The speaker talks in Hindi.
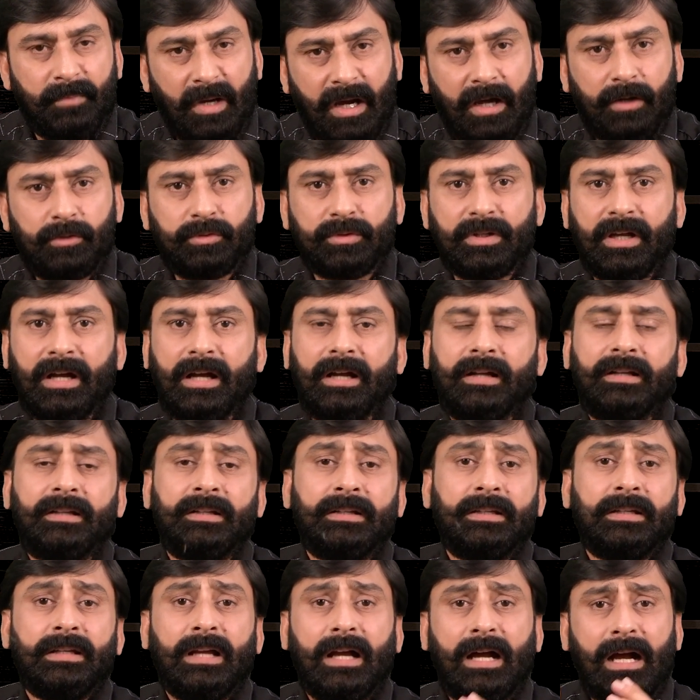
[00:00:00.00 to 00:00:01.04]
बाखुदा
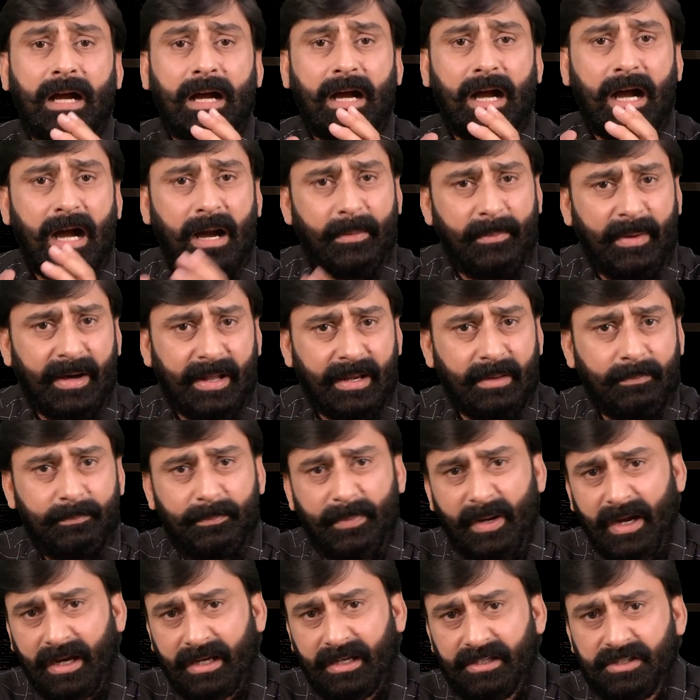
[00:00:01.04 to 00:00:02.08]
हमारे
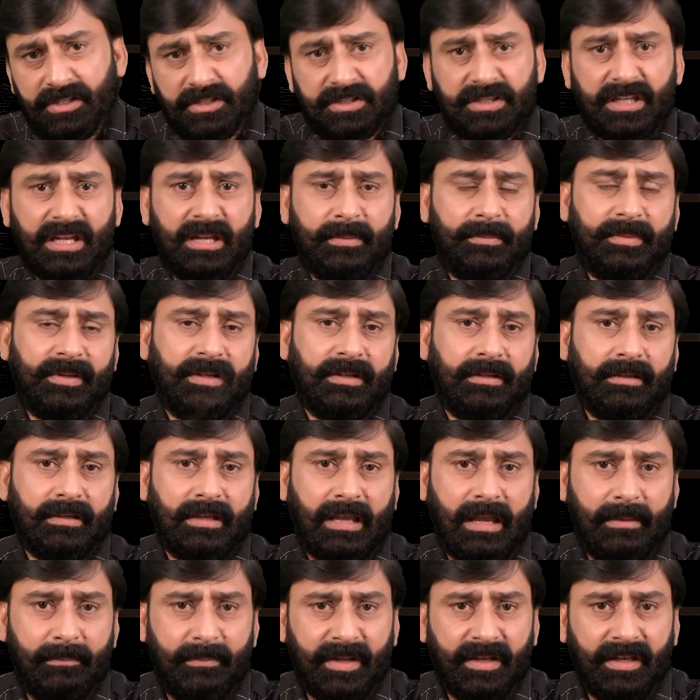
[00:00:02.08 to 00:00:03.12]
बाकी जितने भी
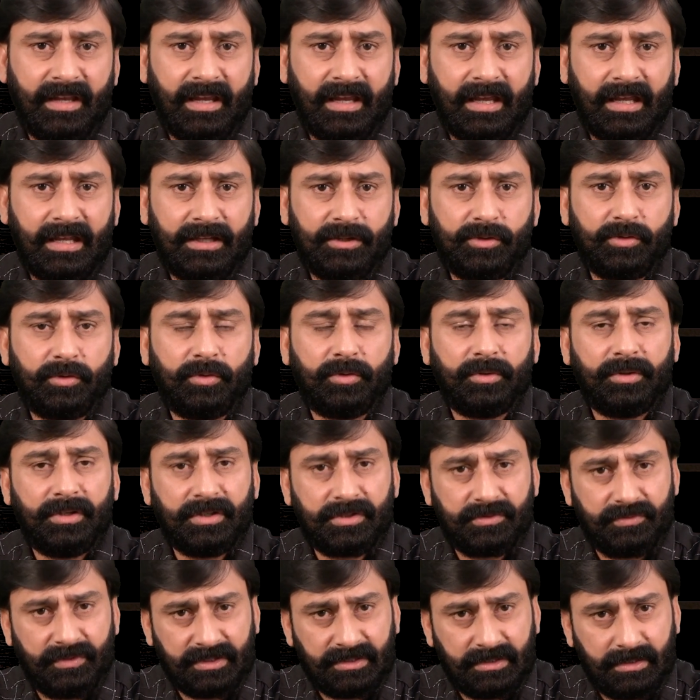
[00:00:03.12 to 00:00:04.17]
एमएनए हैं जो
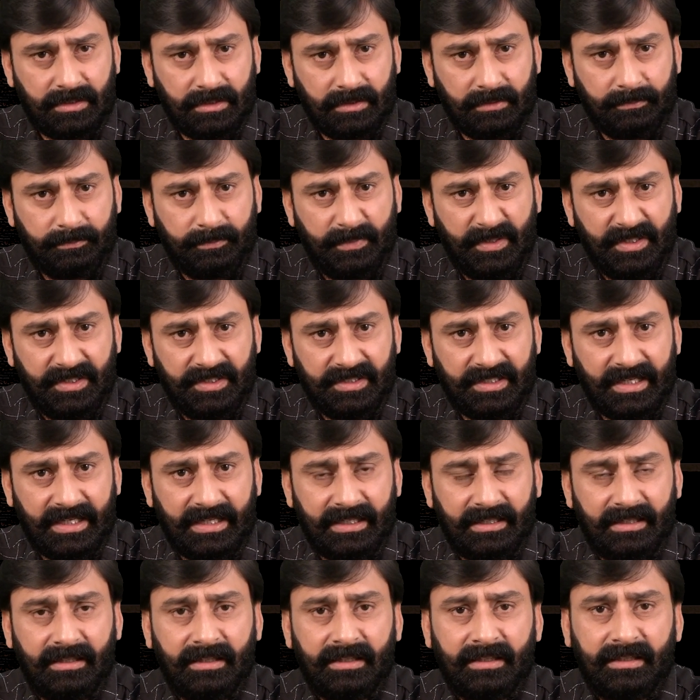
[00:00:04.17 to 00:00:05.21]
इस वक्त
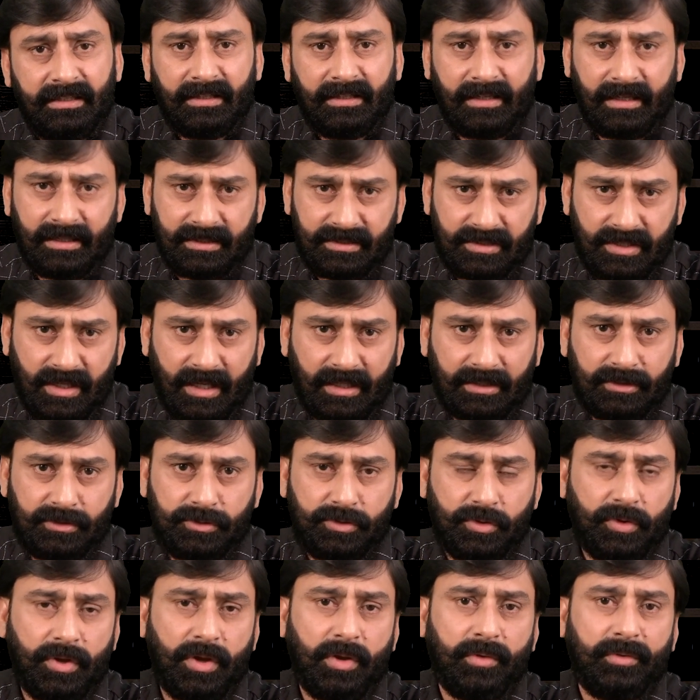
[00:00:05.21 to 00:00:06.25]
पीटीआई के साथ
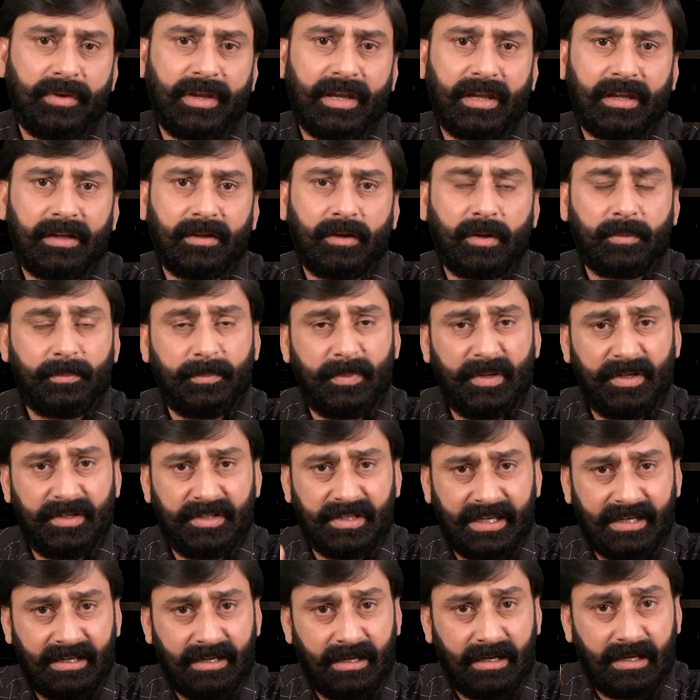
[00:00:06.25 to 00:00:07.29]
जुड़े हुए हैं और
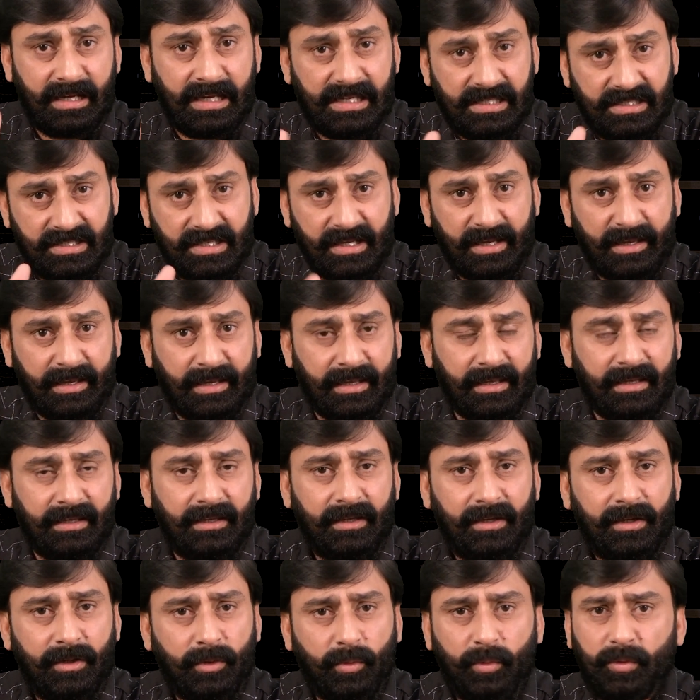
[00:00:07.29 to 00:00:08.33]
पीटीआई का हिस्सा हैं
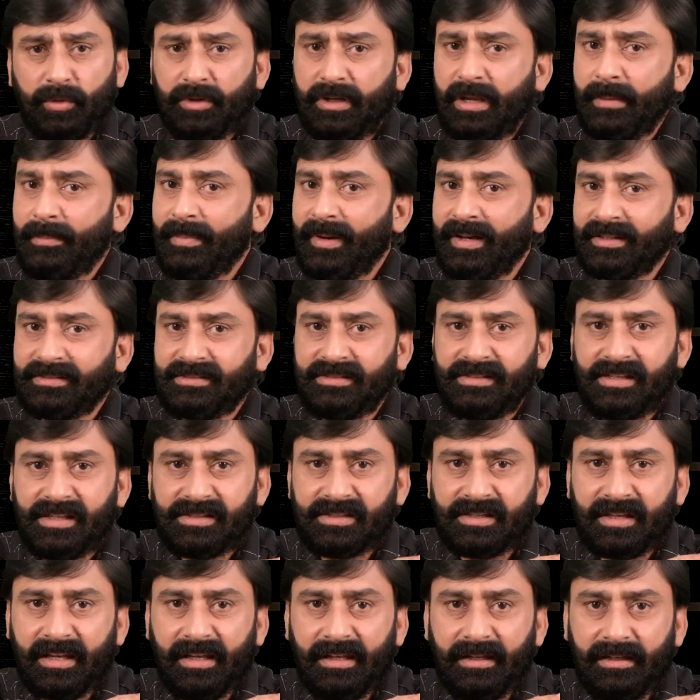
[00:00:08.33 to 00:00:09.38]
उनके पास ये
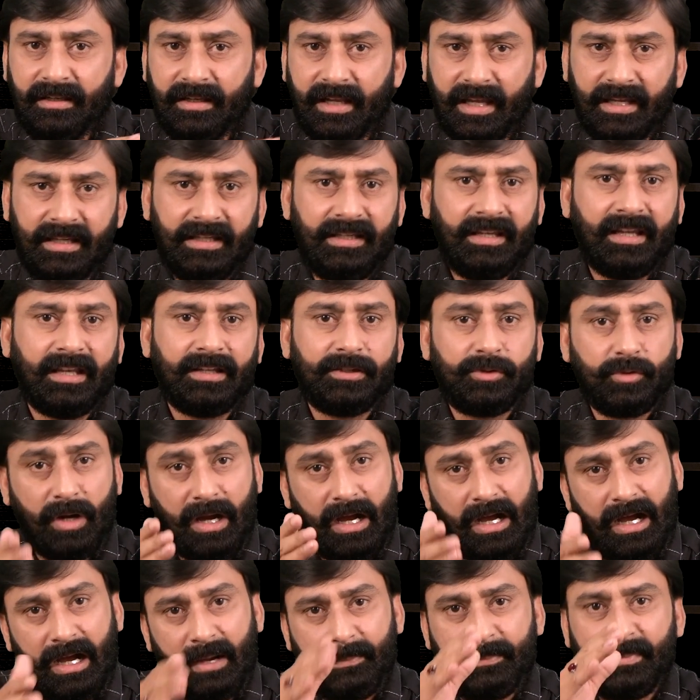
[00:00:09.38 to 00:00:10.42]
स्किल नहीं है
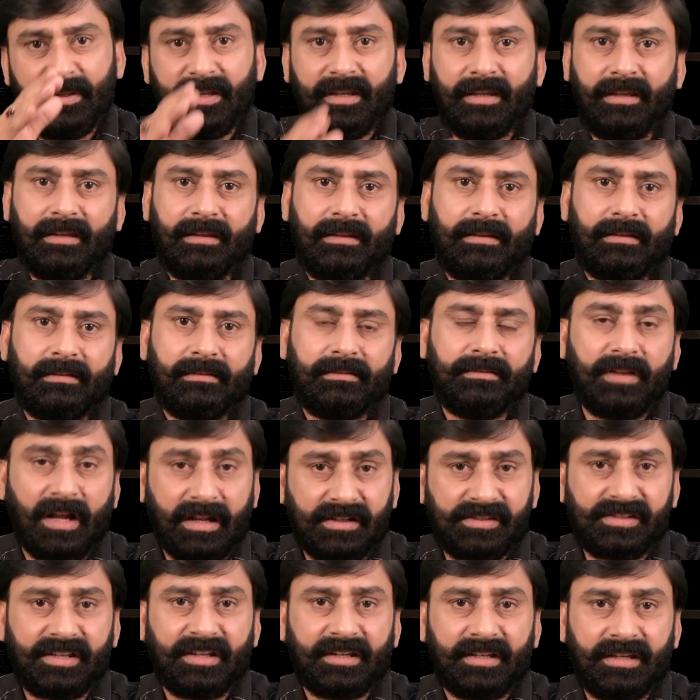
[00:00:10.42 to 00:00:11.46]
जो आपने
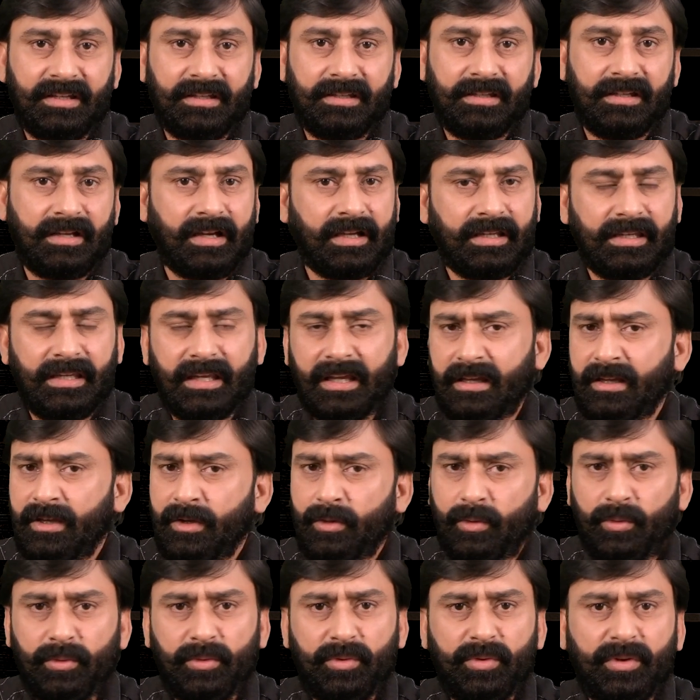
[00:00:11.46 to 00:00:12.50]
डांस करके दिखाई है
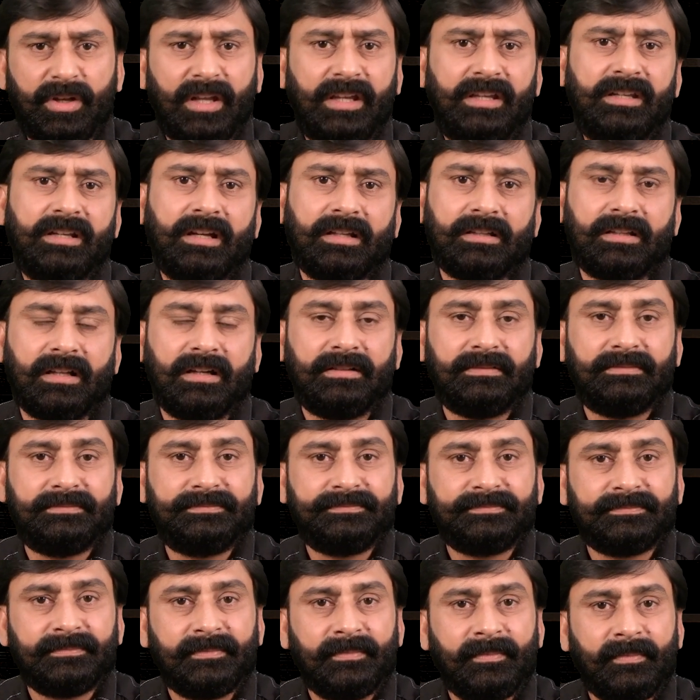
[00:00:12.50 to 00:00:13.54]
उनको नहीं आता
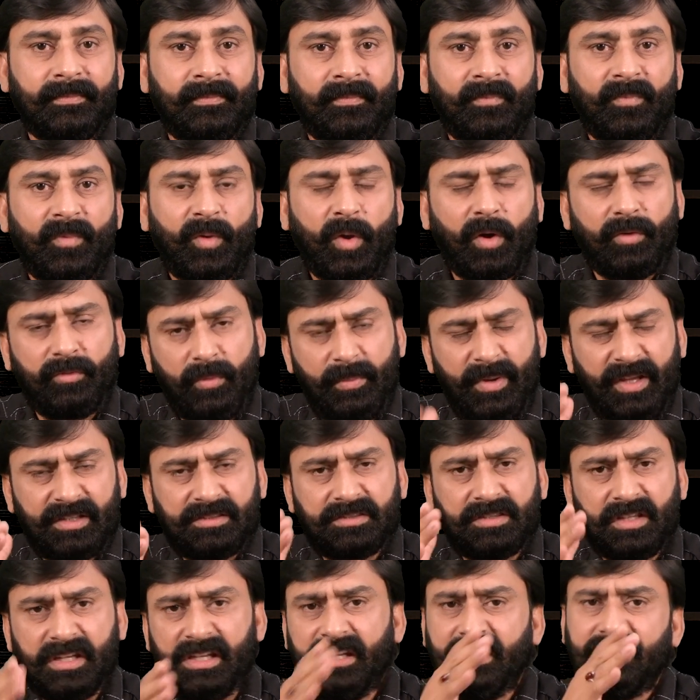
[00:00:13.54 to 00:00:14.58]
और वो
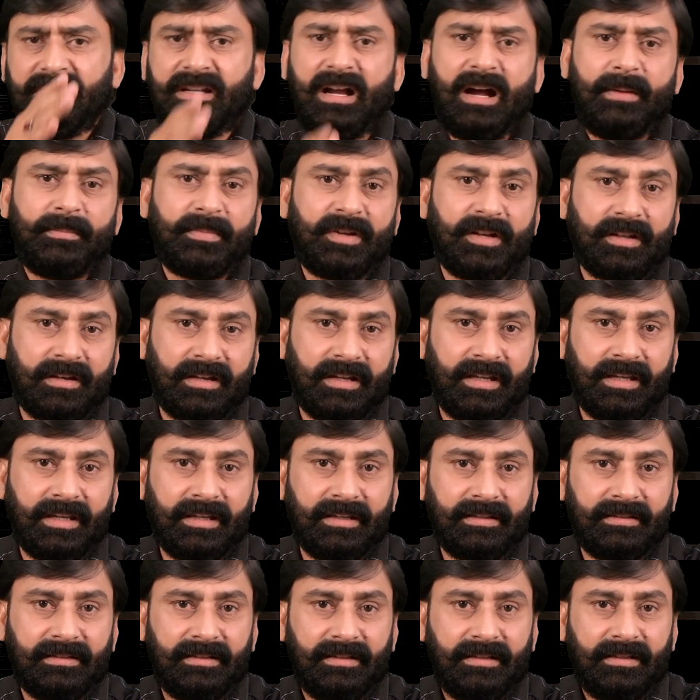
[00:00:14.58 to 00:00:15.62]
बेहतरीन काम कर रहे
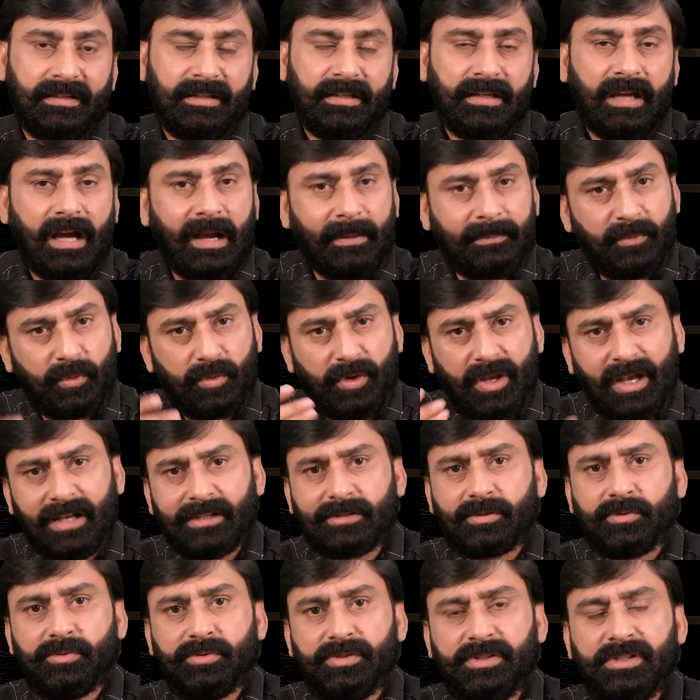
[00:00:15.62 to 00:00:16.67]
हैं आपको क्या
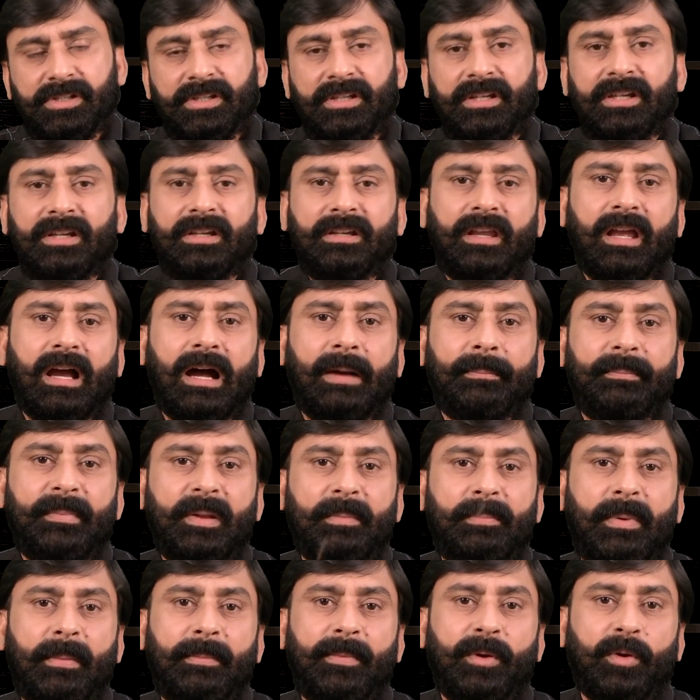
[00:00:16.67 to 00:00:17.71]
सूझी कि
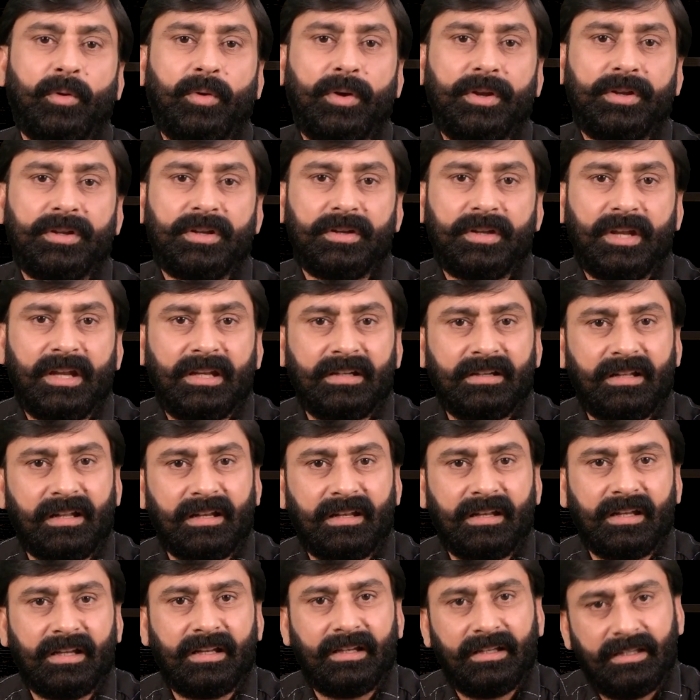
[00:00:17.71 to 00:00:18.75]
आपने पब्लिक को इंटरटेन
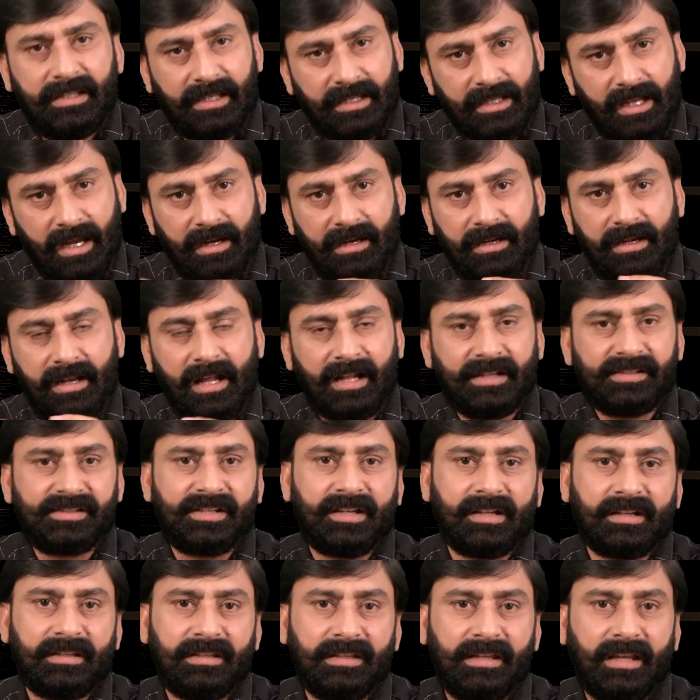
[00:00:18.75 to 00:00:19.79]
करने के लिए नागन डांस
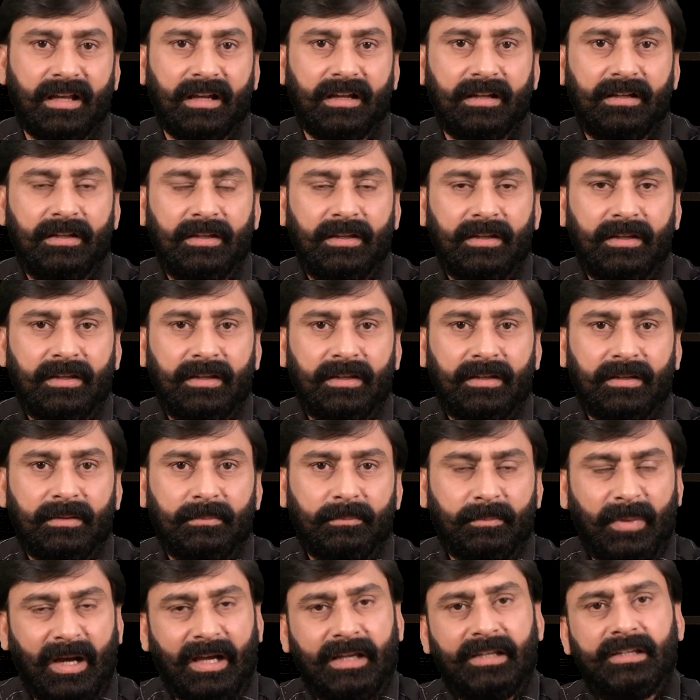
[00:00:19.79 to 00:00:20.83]
कर दिया
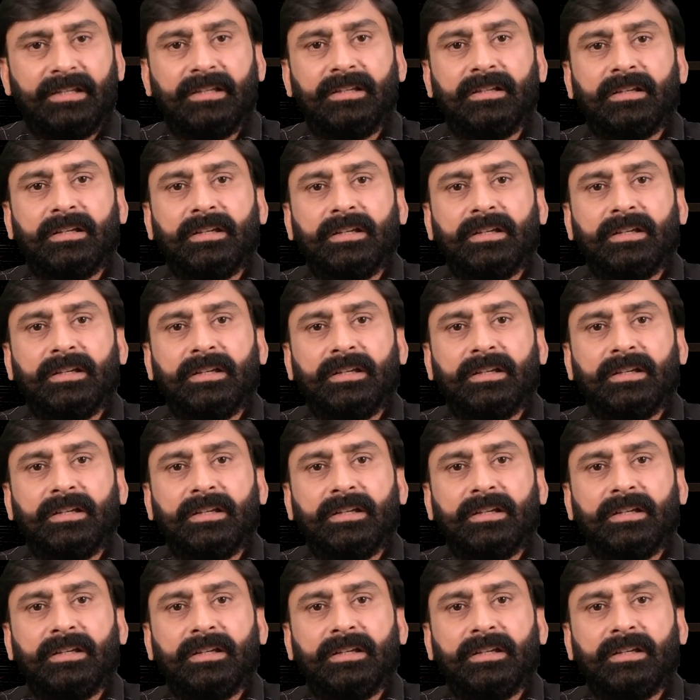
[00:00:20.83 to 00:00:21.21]
भाई